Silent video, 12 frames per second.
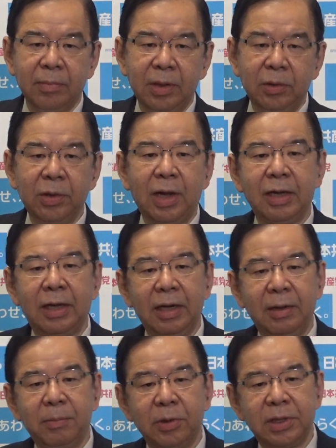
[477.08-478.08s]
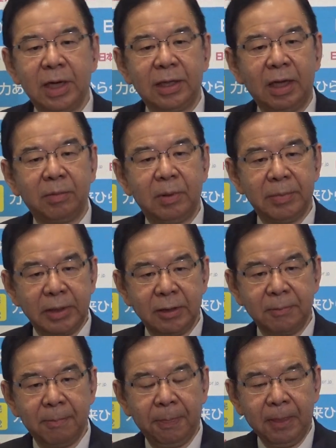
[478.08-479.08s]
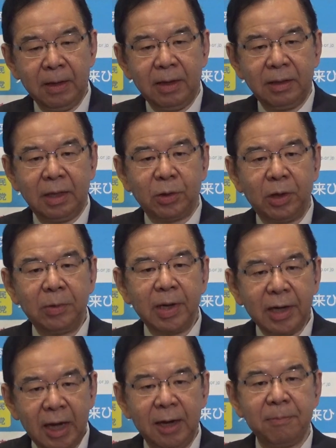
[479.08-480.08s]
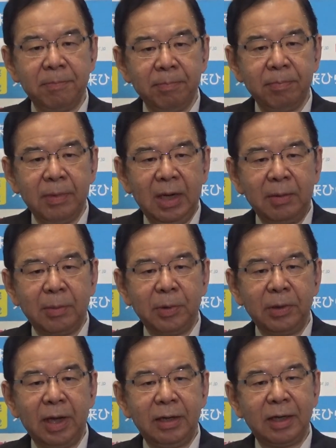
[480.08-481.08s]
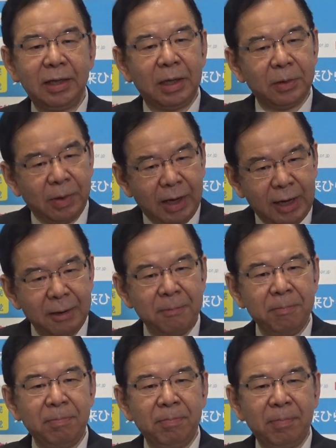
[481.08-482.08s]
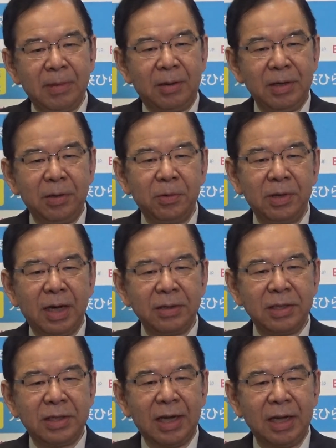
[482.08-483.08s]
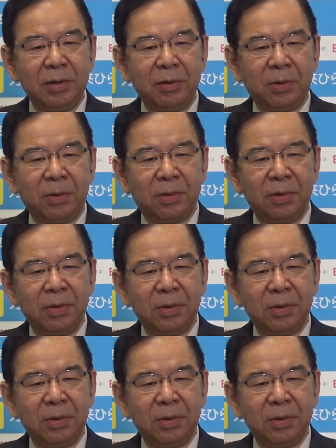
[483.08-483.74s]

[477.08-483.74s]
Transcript: ということをはっきり申し上げたいと思います。とりわけ、今問題になっているのは、あの日本学術会議法を